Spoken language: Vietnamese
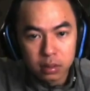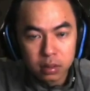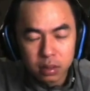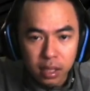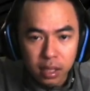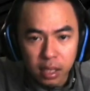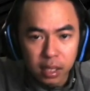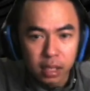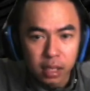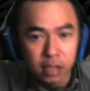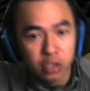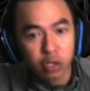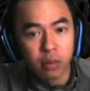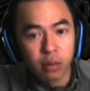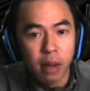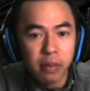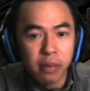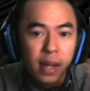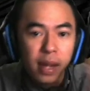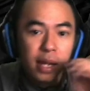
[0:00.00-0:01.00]
Nhật ký
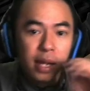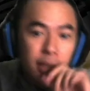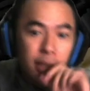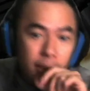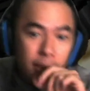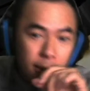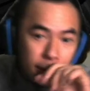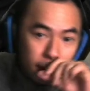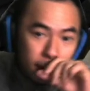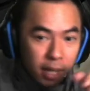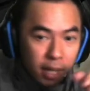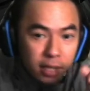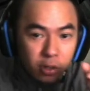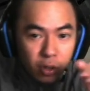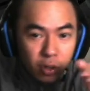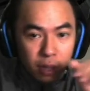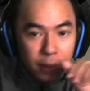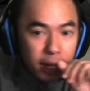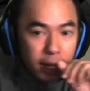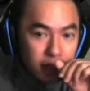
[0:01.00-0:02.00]
số ba mươi bảy. Hôm
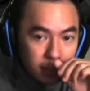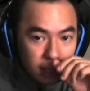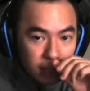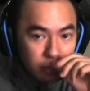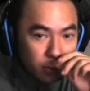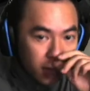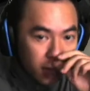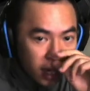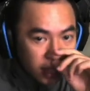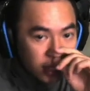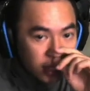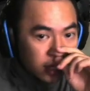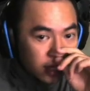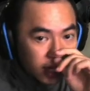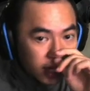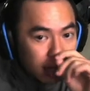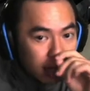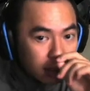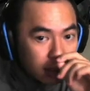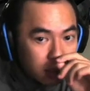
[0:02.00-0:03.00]
nay tôi đã bắt được thêm một nạn nhân
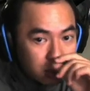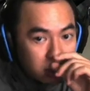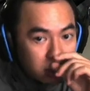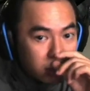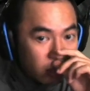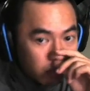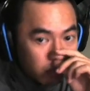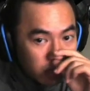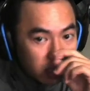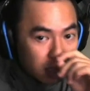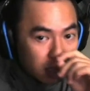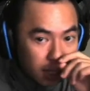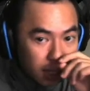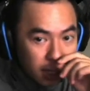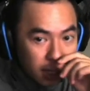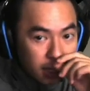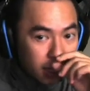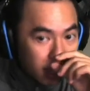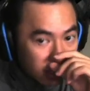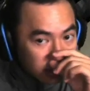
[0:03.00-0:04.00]
khác. Giống như
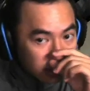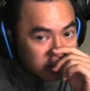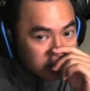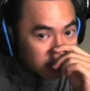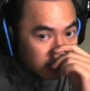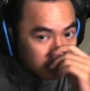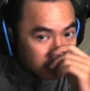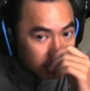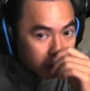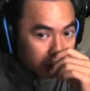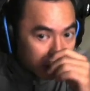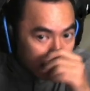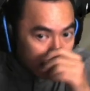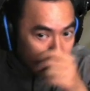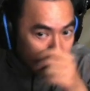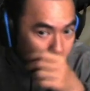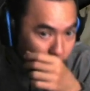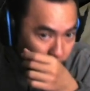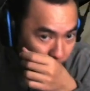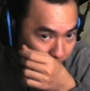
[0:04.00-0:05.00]
những ngày khác, tôi
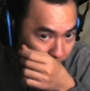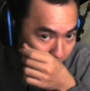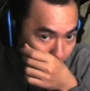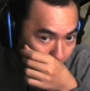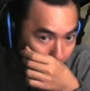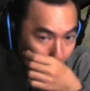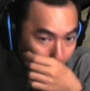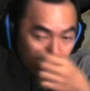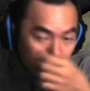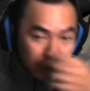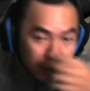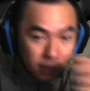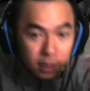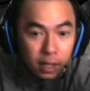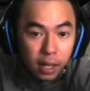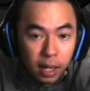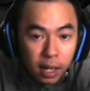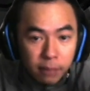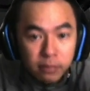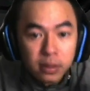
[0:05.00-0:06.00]
đang làm việc ở dưới
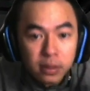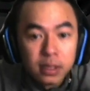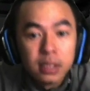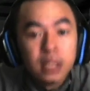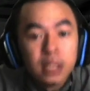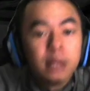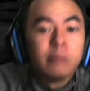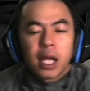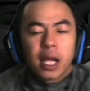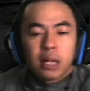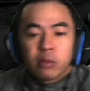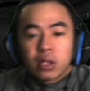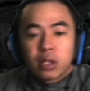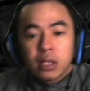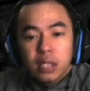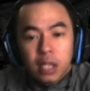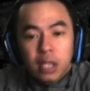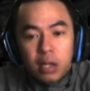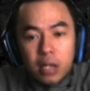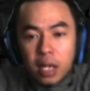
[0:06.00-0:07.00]
tầng hầm. Khi tôi nghe được
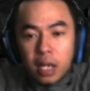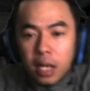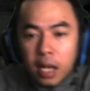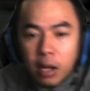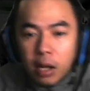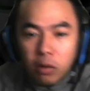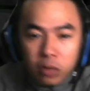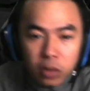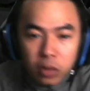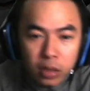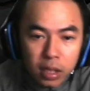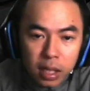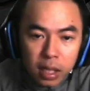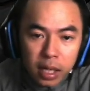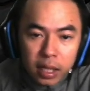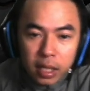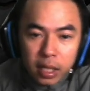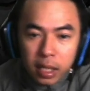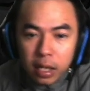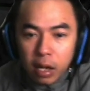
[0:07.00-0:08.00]
một thứ gì đó trên lầu, tôi đi
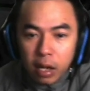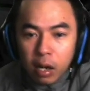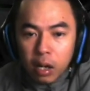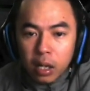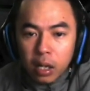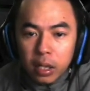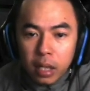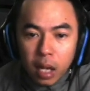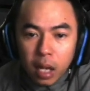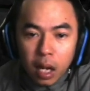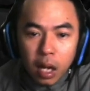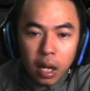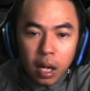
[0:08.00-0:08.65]
lên trên đó.